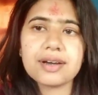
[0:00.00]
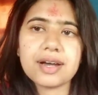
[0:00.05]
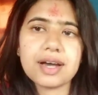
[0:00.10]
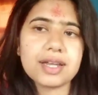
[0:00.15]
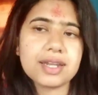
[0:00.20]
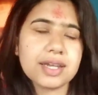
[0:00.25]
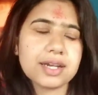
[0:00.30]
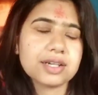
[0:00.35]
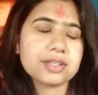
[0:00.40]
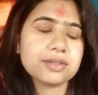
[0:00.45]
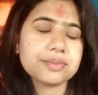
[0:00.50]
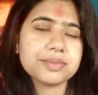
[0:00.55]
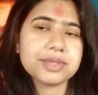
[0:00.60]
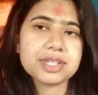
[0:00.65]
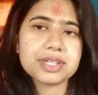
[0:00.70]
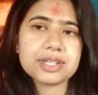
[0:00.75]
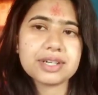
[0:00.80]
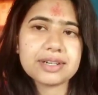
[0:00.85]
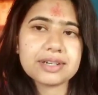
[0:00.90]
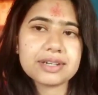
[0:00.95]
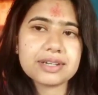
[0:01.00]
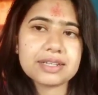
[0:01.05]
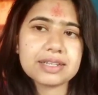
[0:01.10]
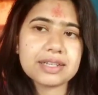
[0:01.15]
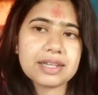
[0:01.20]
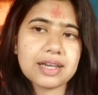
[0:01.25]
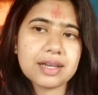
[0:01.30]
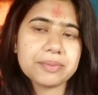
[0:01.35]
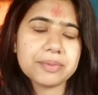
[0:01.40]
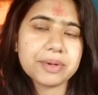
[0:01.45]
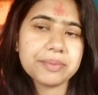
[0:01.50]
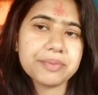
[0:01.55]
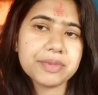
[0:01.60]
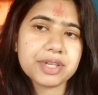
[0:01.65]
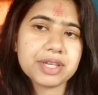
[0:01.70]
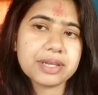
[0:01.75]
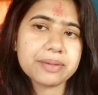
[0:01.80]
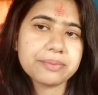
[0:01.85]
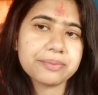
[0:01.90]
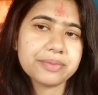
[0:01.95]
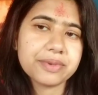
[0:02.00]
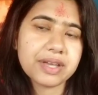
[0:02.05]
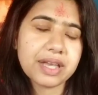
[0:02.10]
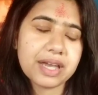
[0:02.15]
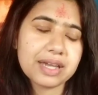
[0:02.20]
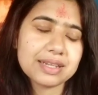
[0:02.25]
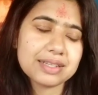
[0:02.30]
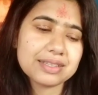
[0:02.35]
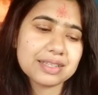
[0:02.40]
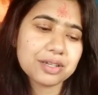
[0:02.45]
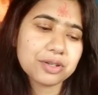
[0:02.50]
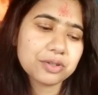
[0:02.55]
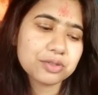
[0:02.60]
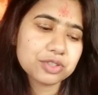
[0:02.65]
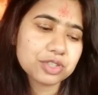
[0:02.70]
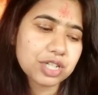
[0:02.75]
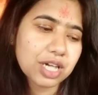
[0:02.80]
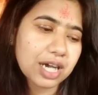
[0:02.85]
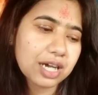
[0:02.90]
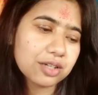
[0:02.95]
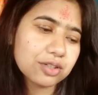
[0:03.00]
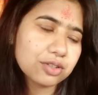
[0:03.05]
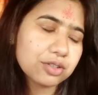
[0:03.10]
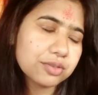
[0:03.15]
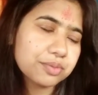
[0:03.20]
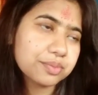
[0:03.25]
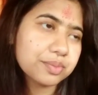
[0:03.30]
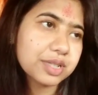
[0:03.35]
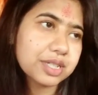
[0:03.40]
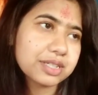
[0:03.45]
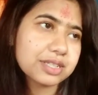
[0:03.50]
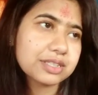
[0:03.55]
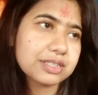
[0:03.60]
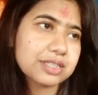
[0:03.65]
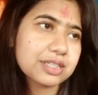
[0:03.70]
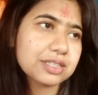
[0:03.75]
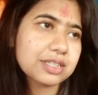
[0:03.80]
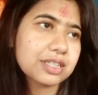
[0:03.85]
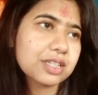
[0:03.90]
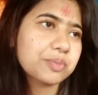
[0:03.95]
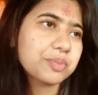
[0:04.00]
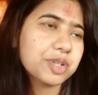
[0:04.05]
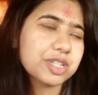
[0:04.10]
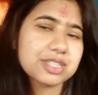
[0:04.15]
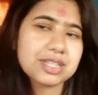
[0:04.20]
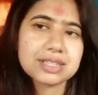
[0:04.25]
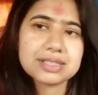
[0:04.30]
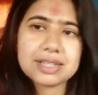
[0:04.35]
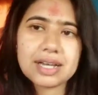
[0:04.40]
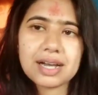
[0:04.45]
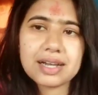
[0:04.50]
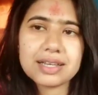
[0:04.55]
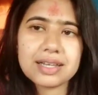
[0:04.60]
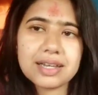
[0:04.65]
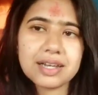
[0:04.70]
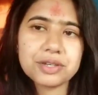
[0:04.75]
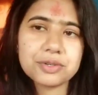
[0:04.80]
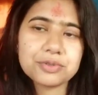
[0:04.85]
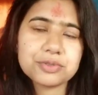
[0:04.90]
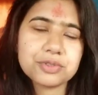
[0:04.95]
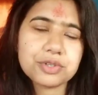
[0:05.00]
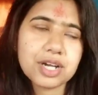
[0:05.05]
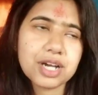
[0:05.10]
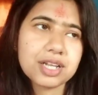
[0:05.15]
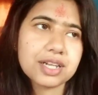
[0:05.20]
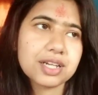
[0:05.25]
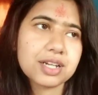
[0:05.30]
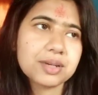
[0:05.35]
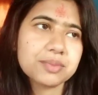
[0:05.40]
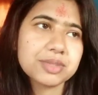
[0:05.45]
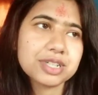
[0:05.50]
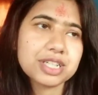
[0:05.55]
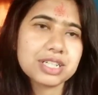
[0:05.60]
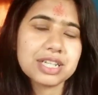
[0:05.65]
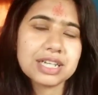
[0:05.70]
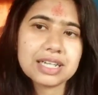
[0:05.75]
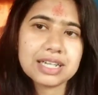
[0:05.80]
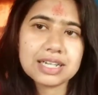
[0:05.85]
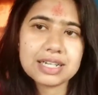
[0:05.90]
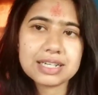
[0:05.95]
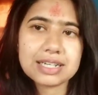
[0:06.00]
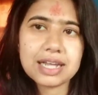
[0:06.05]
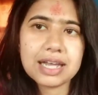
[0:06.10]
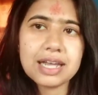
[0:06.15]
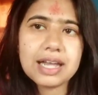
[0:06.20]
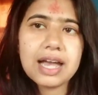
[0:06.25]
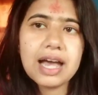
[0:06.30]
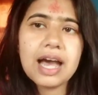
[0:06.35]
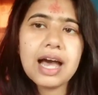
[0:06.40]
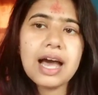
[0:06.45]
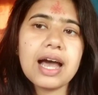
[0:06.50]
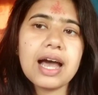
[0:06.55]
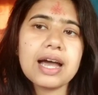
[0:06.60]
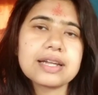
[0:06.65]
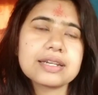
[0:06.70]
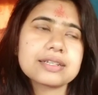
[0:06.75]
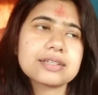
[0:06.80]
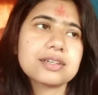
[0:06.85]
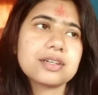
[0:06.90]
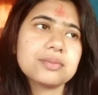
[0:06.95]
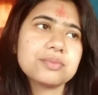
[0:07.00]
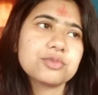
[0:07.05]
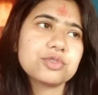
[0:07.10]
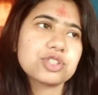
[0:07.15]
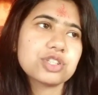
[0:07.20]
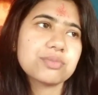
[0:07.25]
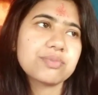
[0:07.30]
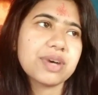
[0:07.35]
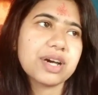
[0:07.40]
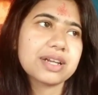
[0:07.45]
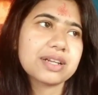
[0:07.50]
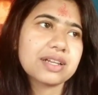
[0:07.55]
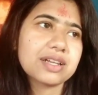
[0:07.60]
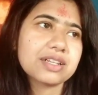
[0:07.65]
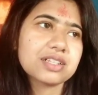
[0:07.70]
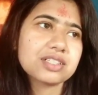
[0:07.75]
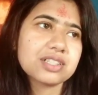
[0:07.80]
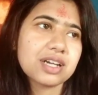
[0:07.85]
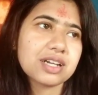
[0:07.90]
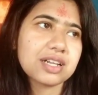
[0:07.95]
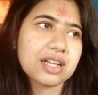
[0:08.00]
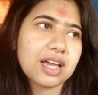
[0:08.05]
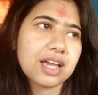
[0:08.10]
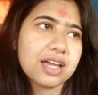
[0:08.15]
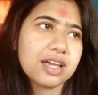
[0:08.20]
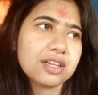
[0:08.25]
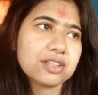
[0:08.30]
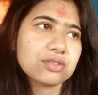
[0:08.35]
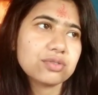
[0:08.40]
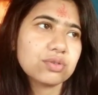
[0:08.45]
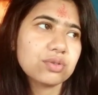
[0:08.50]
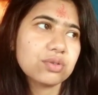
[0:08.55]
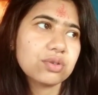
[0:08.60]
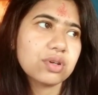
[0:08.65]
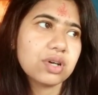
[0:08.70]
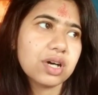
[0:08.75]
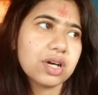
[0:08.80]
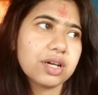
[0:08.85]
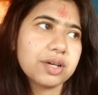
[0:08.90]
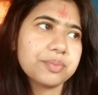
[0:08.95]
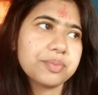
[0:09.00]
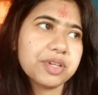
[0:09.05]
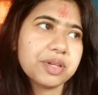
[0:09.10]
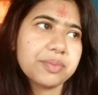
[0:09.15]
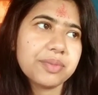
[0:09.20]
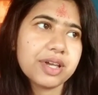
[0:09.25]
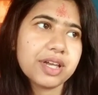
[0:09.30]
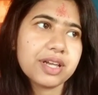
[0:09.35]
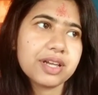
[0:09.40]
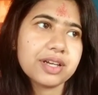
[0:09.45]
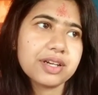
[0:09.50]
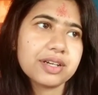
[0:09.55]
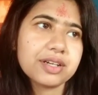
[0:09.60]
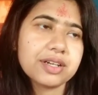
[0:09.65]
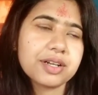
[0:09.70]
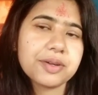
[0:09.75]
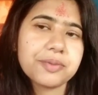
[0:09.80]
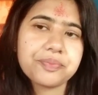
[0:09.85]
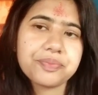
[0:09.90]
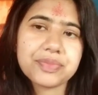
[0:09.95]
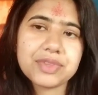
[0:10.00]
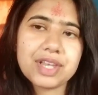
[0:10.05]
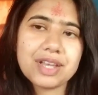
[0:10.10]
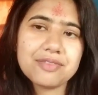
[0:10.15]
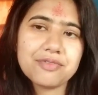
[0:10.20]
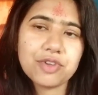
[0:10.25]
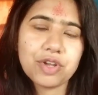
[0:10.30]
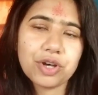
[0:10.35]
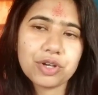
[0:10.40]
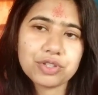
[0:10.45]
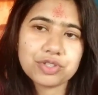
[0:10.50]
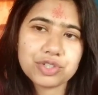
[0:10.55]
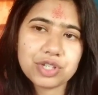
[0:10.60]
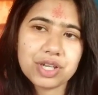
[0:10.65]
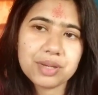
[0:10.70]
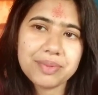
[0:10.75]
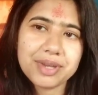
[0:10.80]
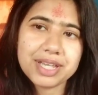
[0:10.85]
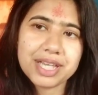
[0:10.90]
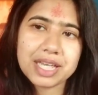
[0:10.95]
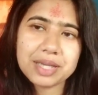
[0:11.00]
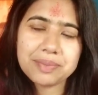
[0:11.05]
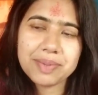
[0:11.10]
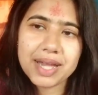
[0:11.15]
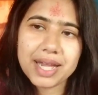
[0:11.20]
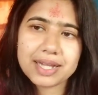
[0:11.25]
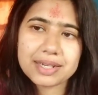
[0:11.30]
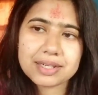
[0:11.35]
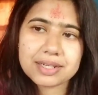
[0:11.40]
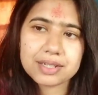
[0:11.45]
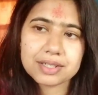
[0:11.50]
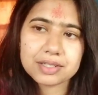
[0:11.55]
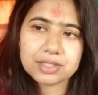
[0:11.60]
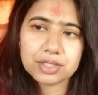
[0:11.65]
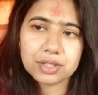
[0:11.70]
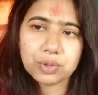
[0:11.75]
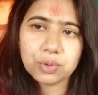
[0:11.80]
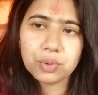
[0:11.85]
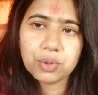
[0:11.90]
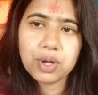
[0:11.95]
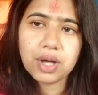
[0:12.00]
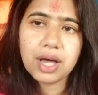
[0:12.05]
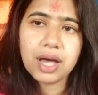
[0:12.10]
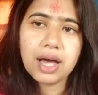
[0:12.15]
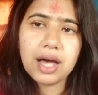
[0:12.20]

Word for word: खाने का तो मन कर नहीं रहा है मम्मी कह रही थी कुछ खा लो बट इतना ज्यादा प्रसाद खा के आई हूँ तो खाने का मन नहीं कर रहा है एंड कल मुझे मार्केट जाना है तो अभी मैं ये ब्लॉग जो है मैं यही पे एंड करती हूँ